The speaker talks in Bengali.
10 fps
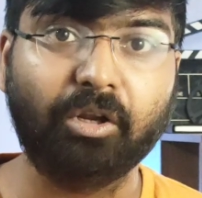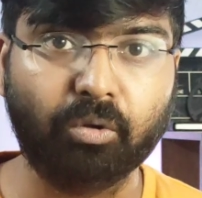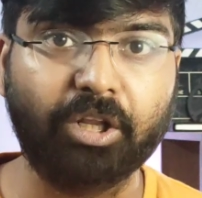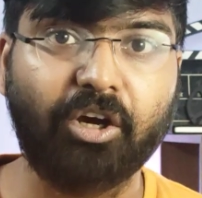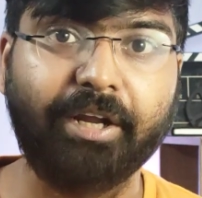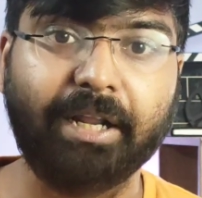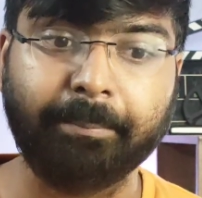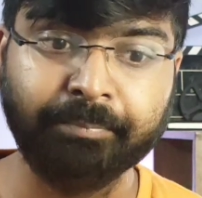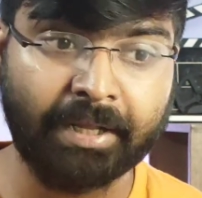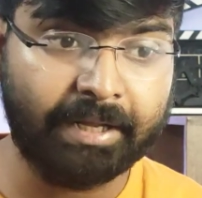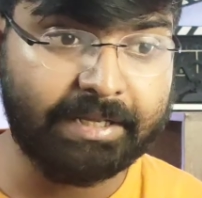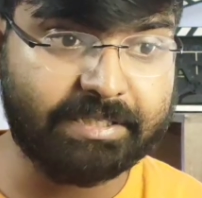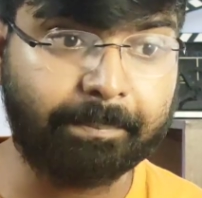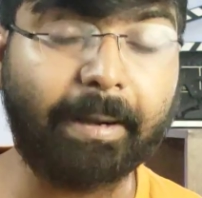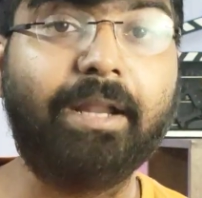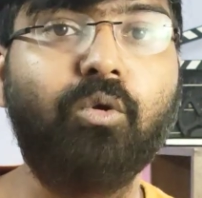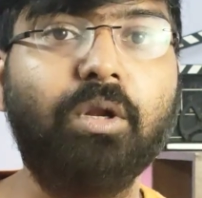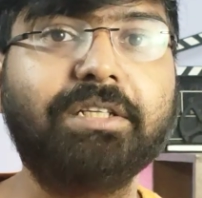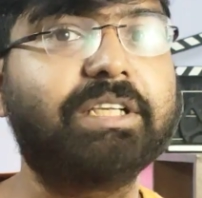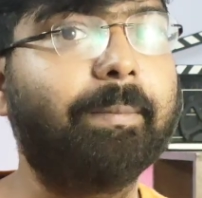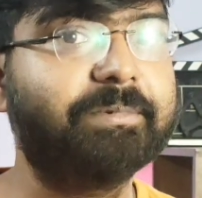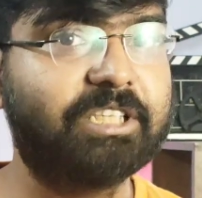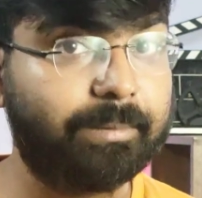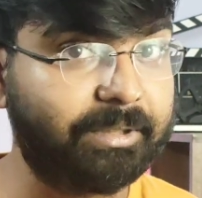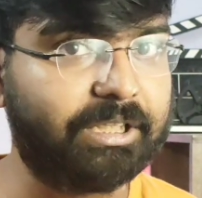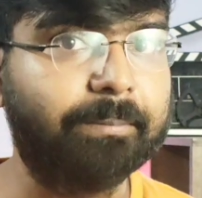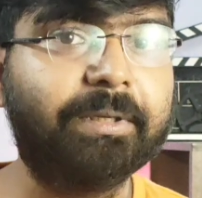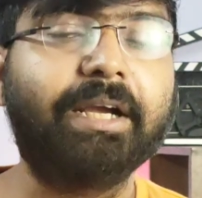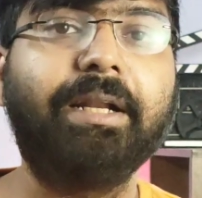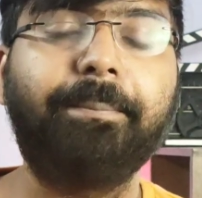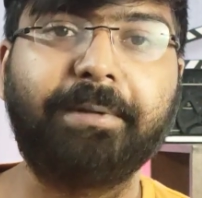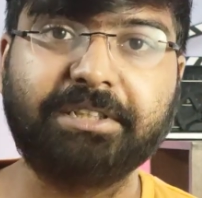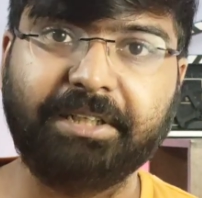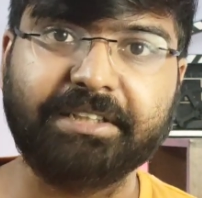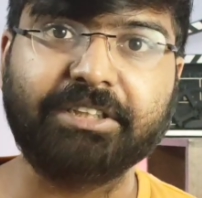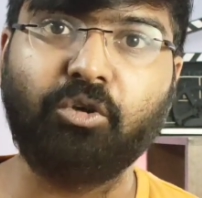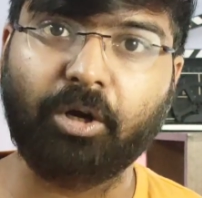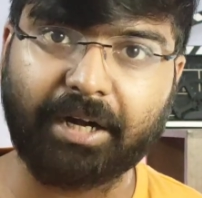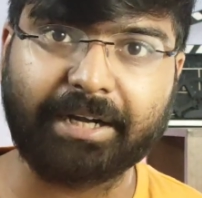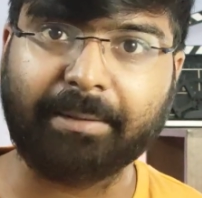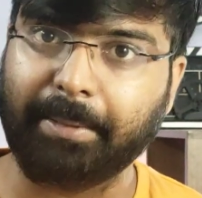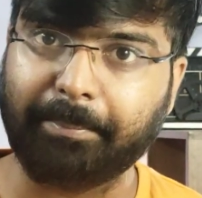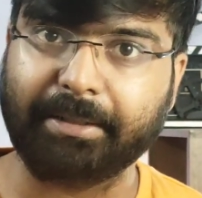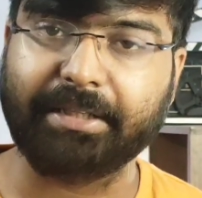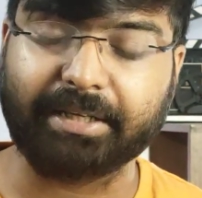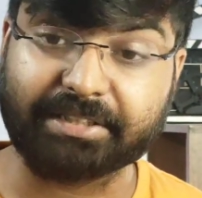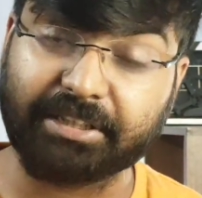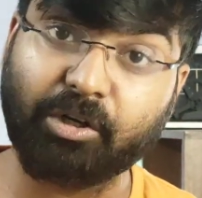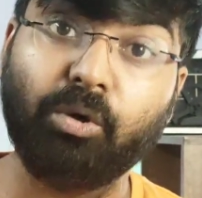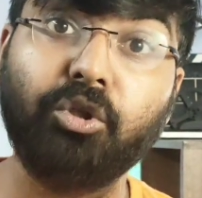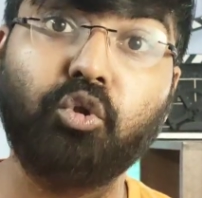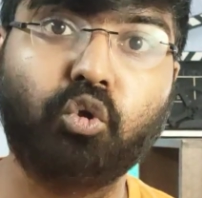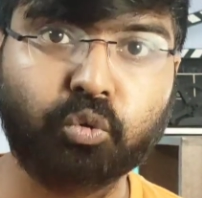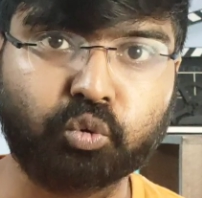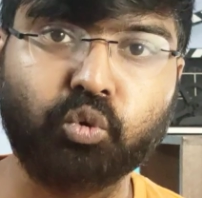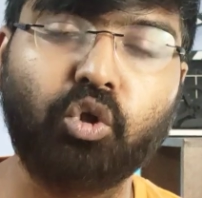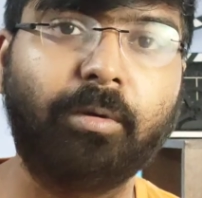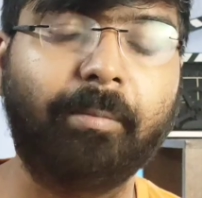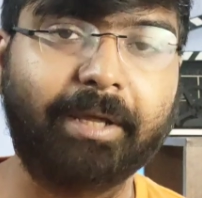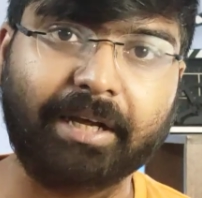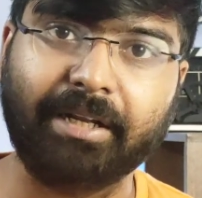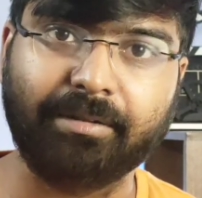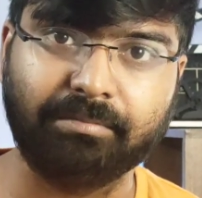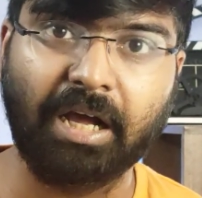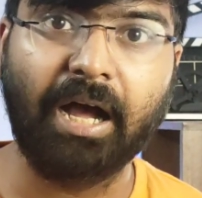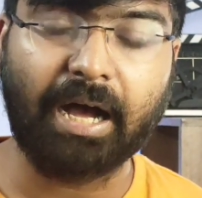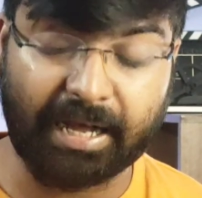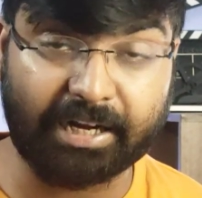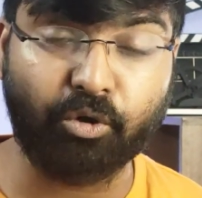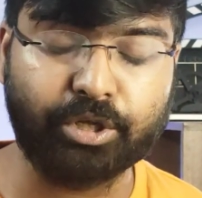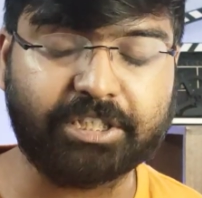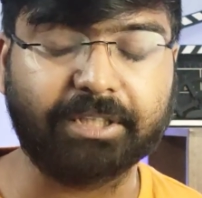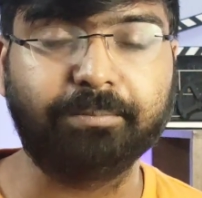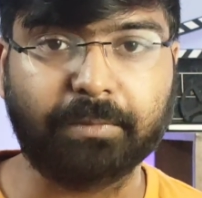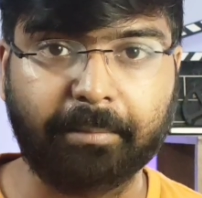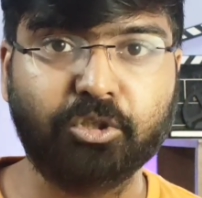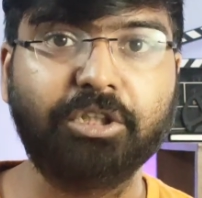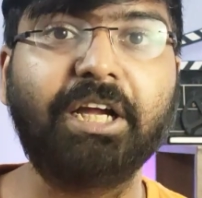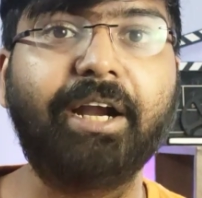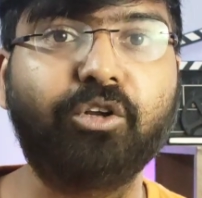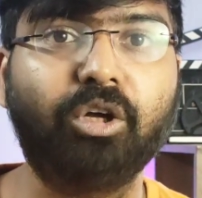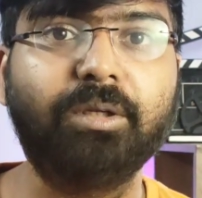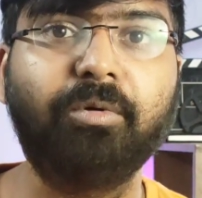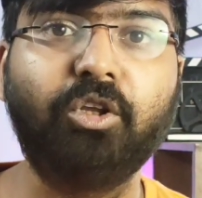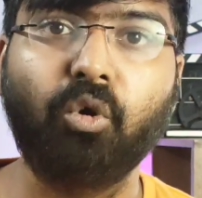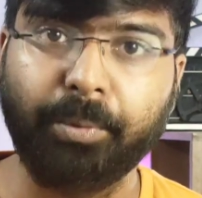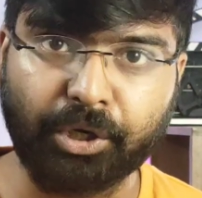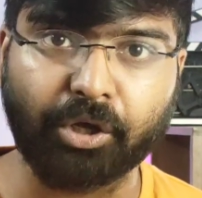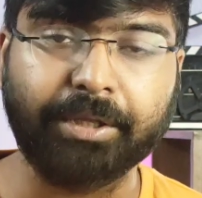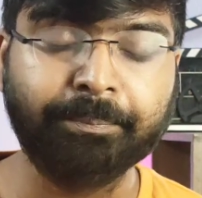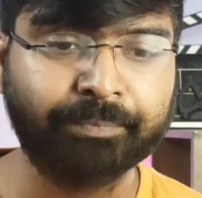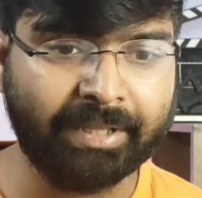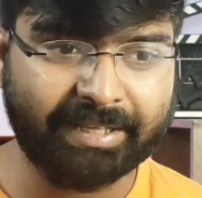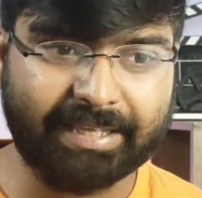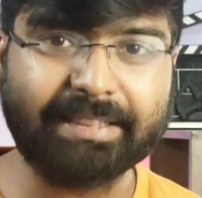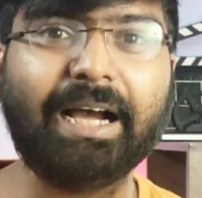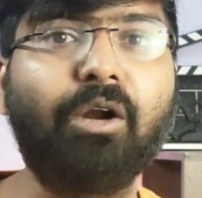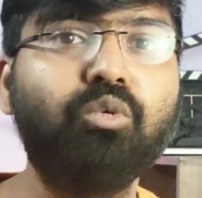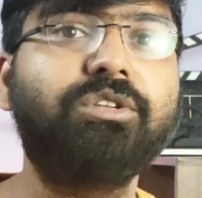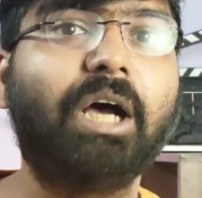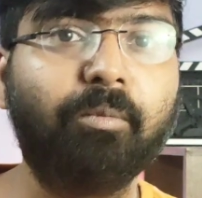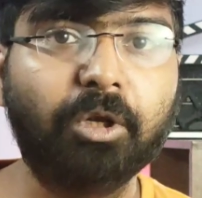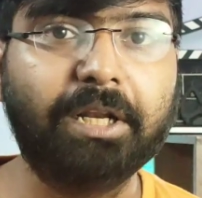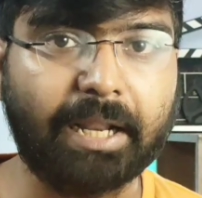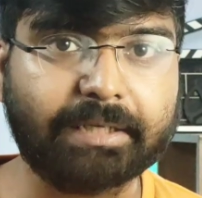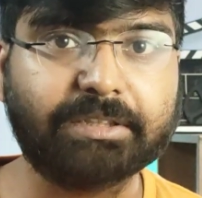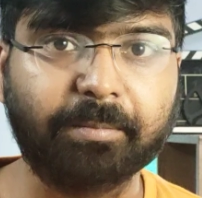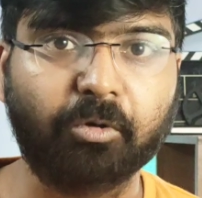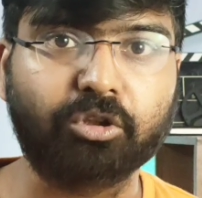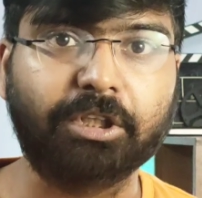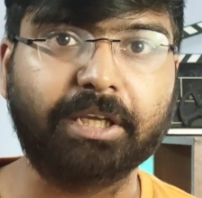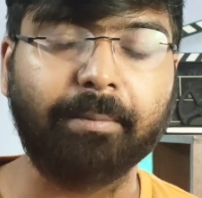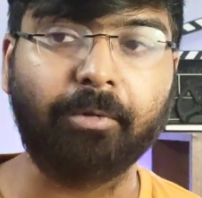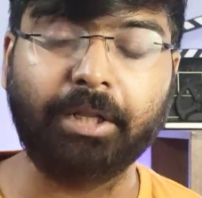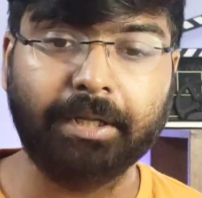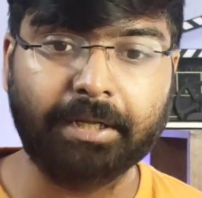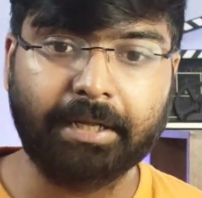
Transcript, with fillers: ভালো হলেই হয় না সেই পার্টিকুলার সাবজেক্ট বা থিমটাকে রিপ্রেজেন্টেশন করার একটা ব্যাপার থাকে সেটাও কিন্তু খুব সুন্দরভাবে এখানে আনা হয়েছে আমি যদি থার্ড কথা বলি অভিনয় কি দারুণ সাবলীল লাগছে প্রত্যেককে মানে